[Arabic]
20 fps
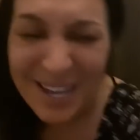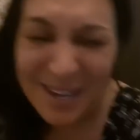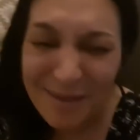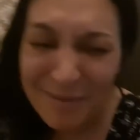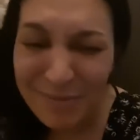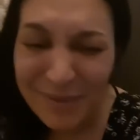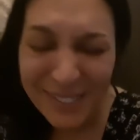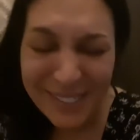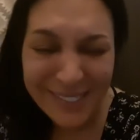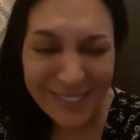
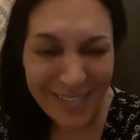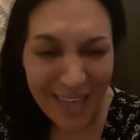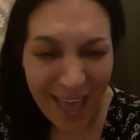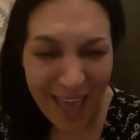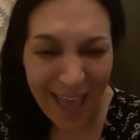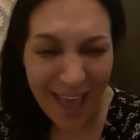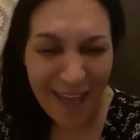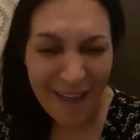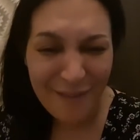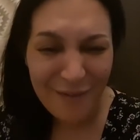
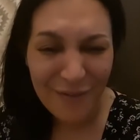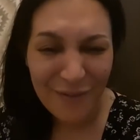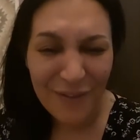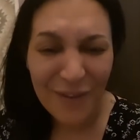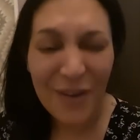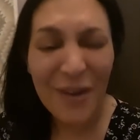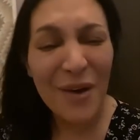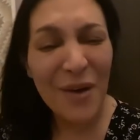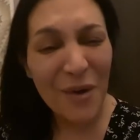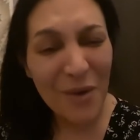بزاف
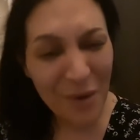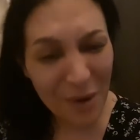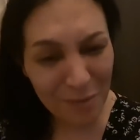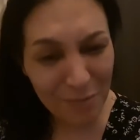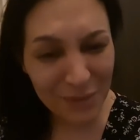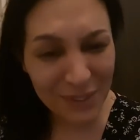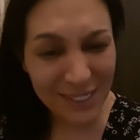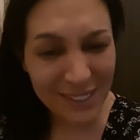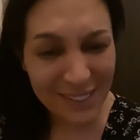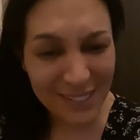
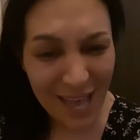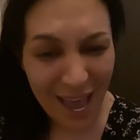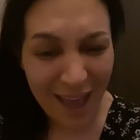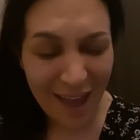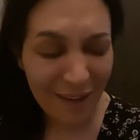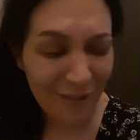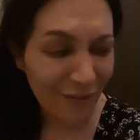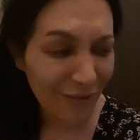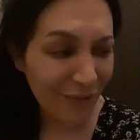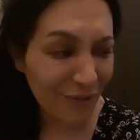
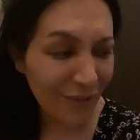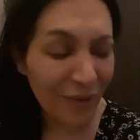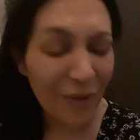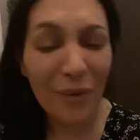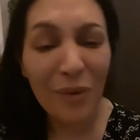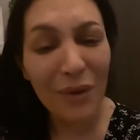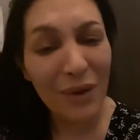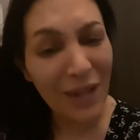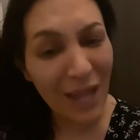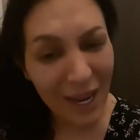وبزاف
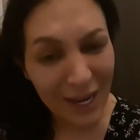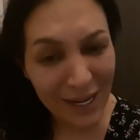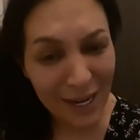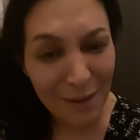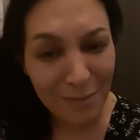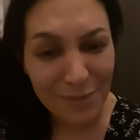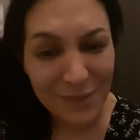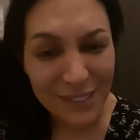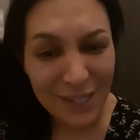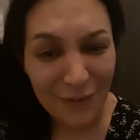والله الا
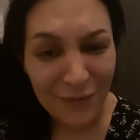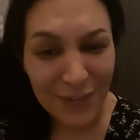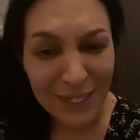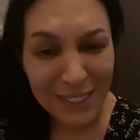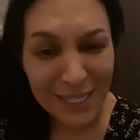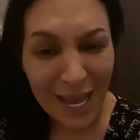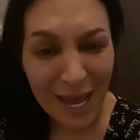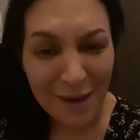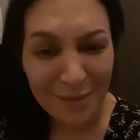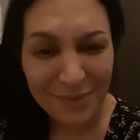بزاف
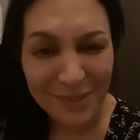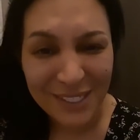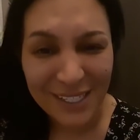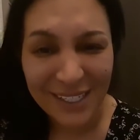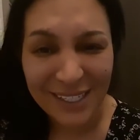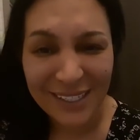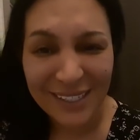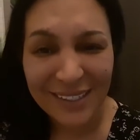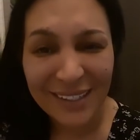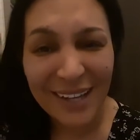
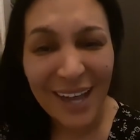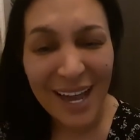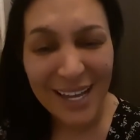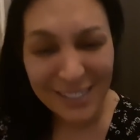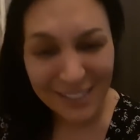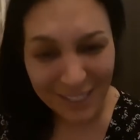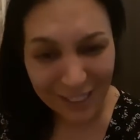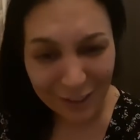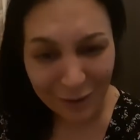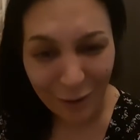صاحبتي
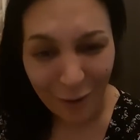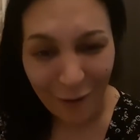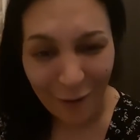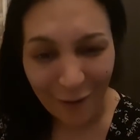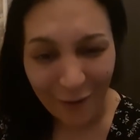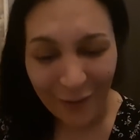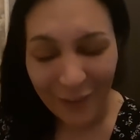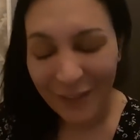اسي تخو